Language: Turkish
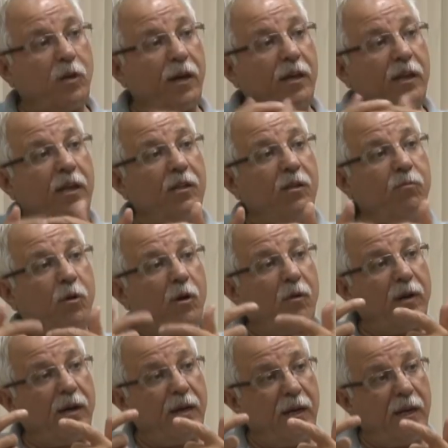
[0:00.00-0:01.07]
hareketi
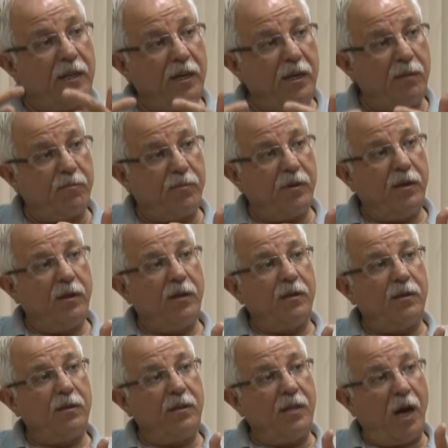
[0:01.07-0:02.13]
provoka edilip
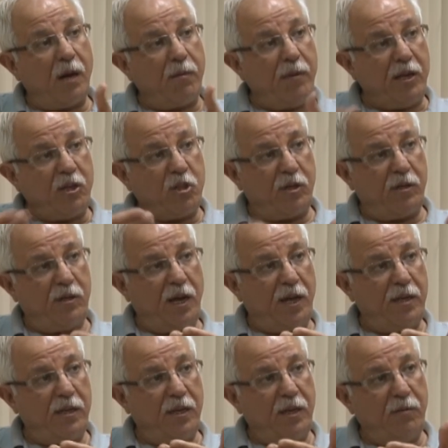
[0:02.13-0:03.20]
darbe için
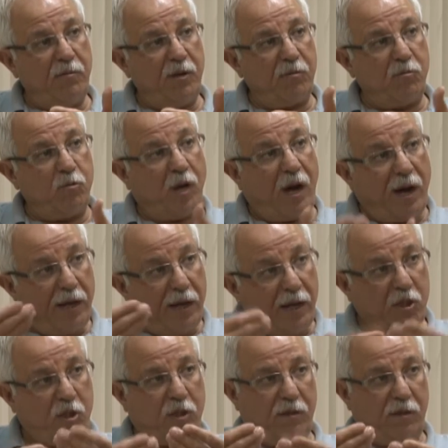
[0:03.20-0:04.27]
yani yeni bir müdahale
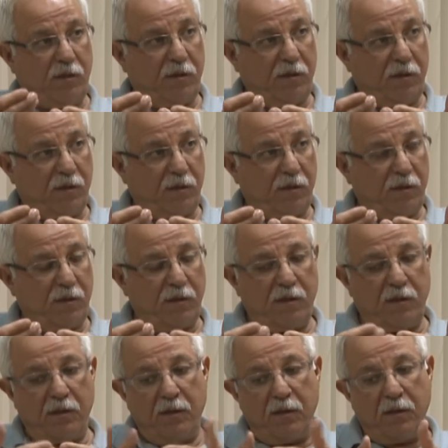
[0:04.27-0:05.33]
için
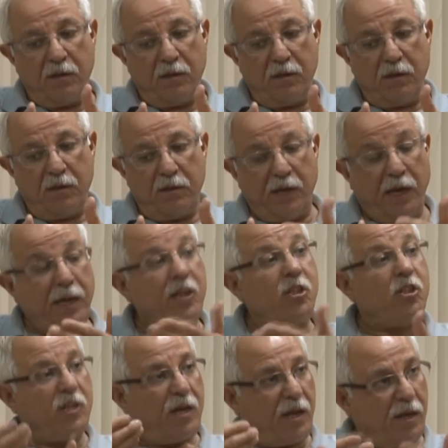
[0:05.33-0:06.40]
e,
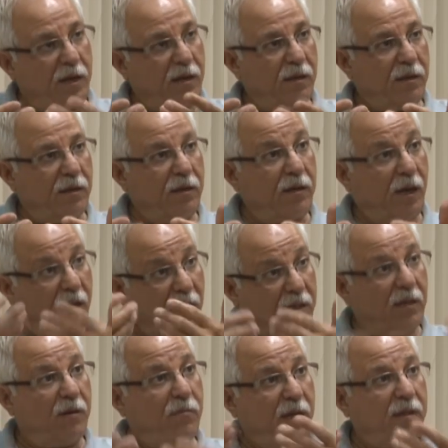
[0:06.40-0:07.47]
gerekçe
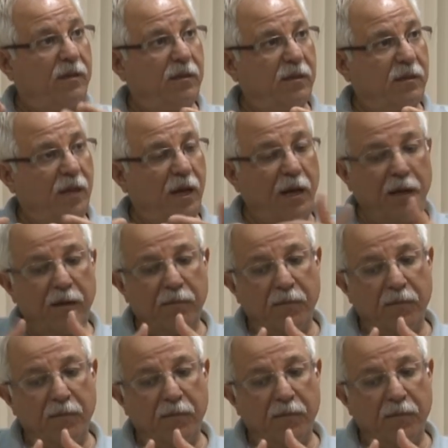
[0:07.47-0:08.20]
yaratılmadığında